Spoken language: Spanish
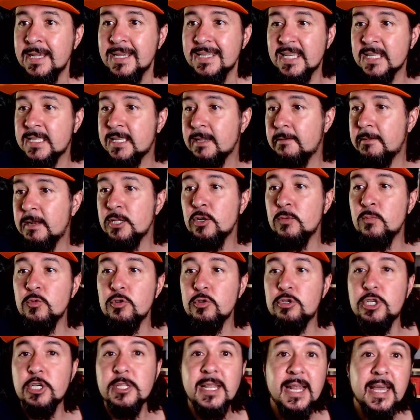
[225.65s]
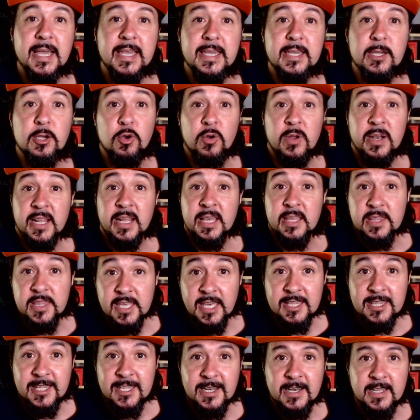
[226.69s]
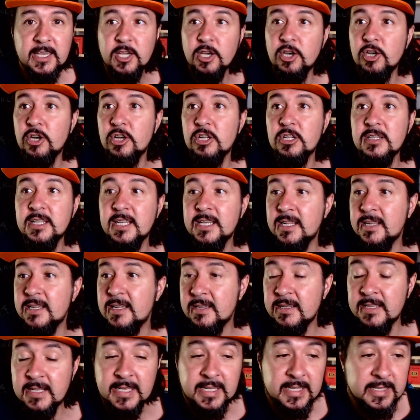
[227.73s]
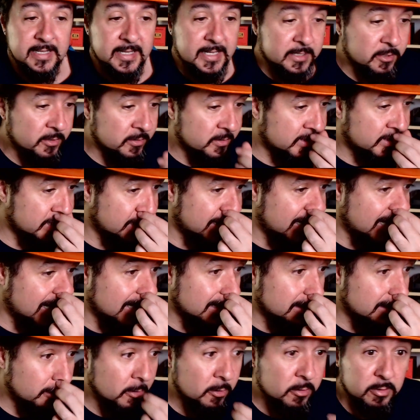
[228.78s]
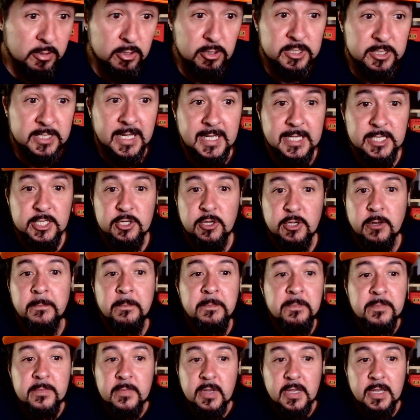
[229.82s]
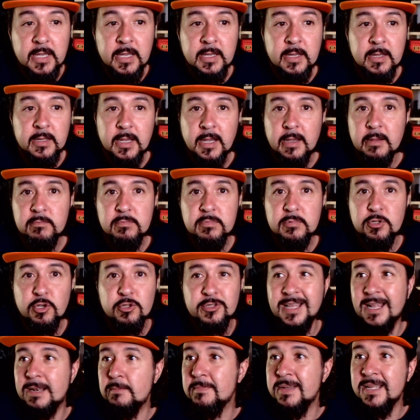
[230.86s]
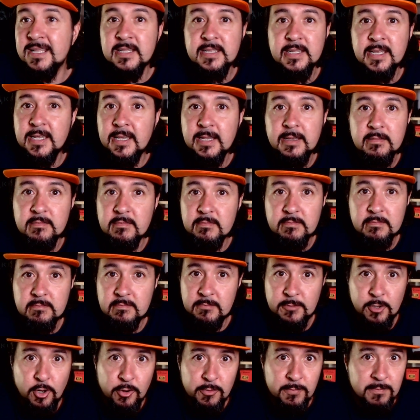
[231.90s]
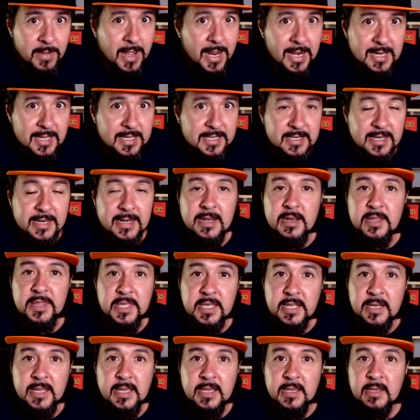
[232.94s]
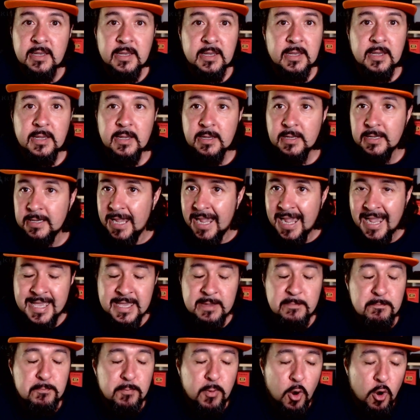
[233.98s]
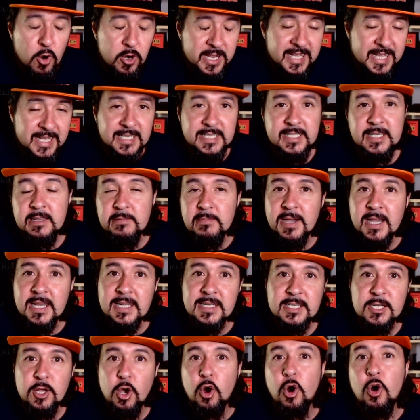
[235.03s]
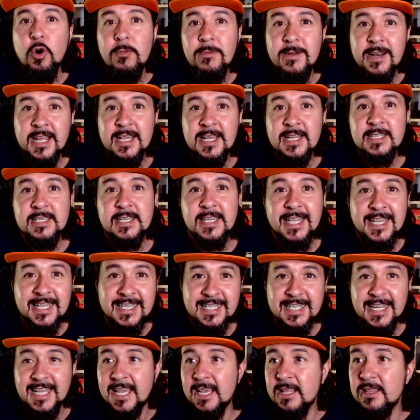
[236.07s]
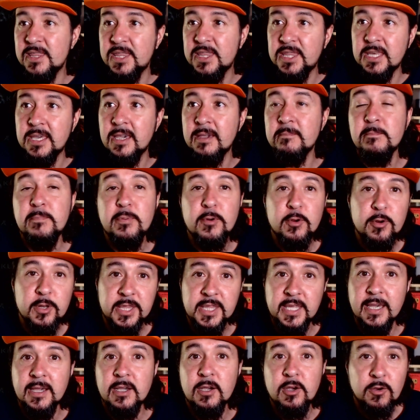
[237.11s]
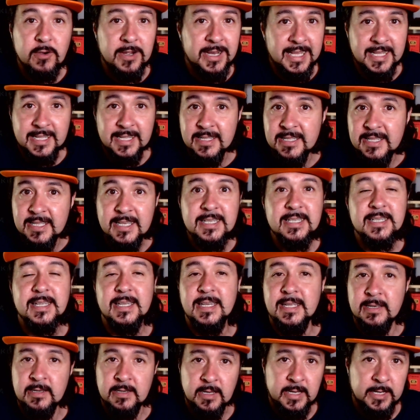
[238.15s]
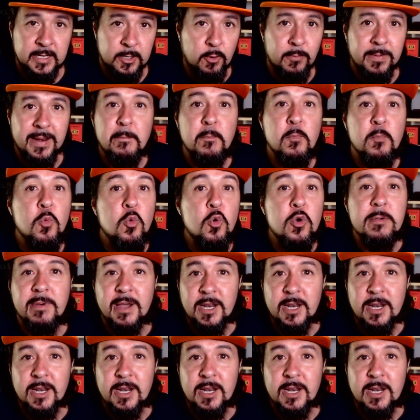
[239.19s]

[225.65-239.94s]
Se está hablando mucho de las incoherencias del guión, de, tonterías, ¿no? Cosas que son eh, totalmente normales. En el cine hay poquísimas obras que sean 100% coherentes, en, en obras muy